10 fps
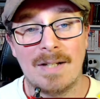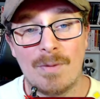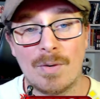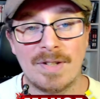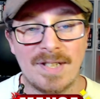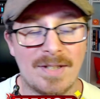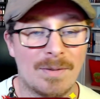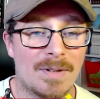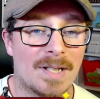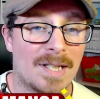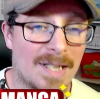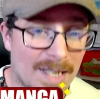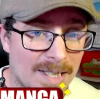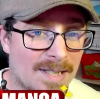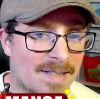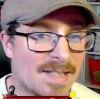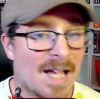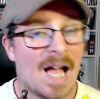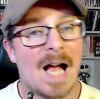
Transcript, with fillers: de l'avant aux éditions Inis.